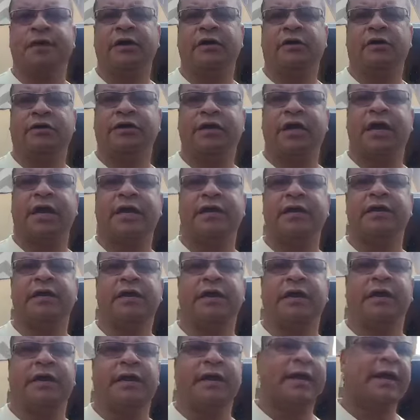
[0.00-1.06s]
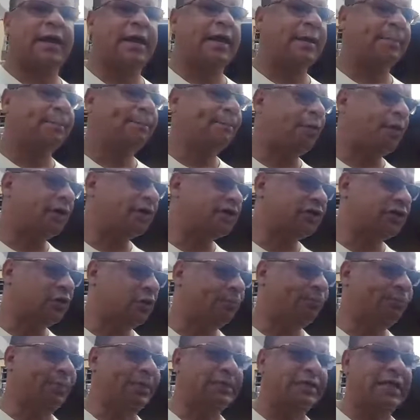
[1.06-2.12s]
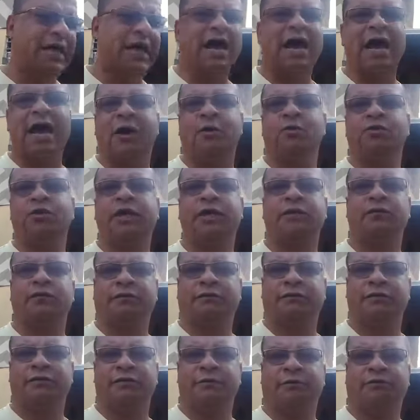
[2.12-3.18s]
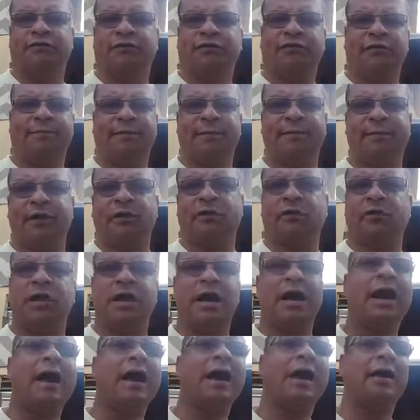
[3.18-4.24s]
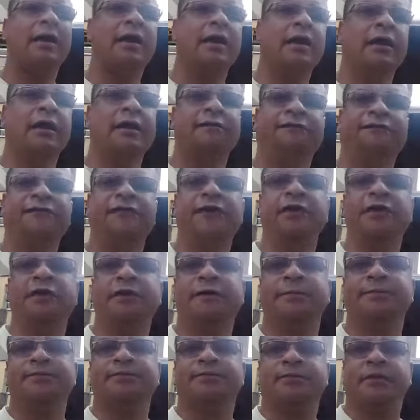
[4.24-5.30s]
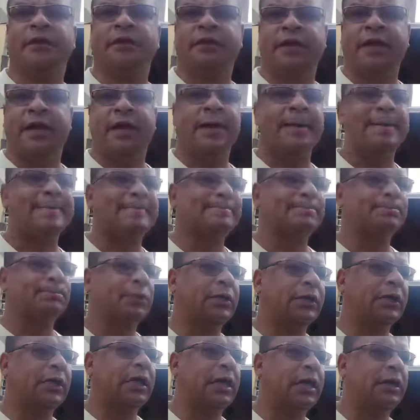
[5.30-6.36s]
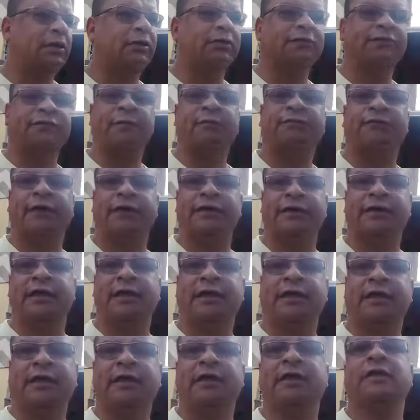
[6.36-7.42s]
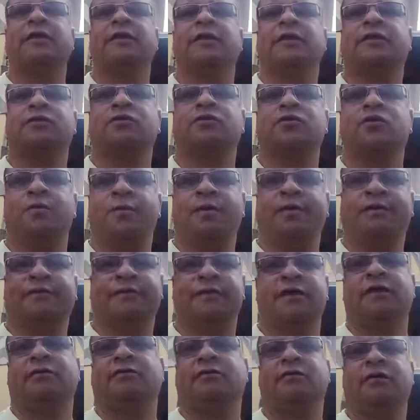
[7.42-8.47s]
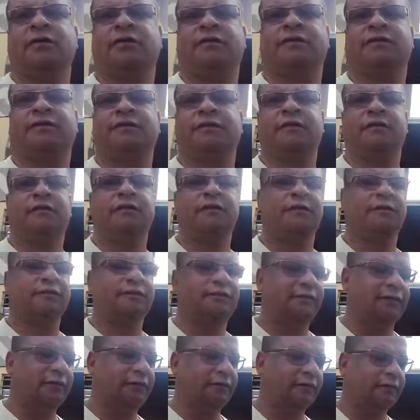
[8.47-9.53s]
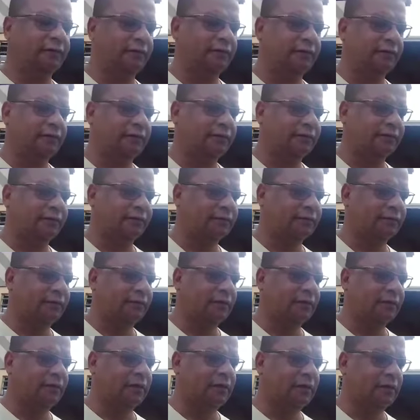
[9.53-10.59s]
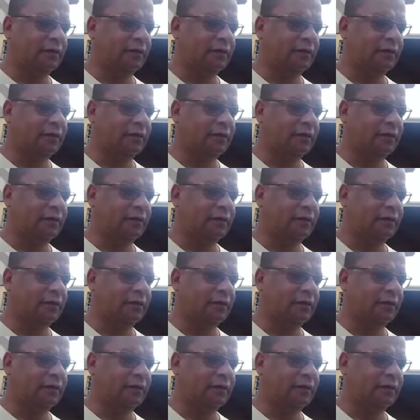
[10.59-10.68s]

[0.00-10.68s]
ok? É, pode opinar o que, que nós devemos fazer para melhorar, enfim, né? É, nós estamos aqui começando nesse, nesse, nesse,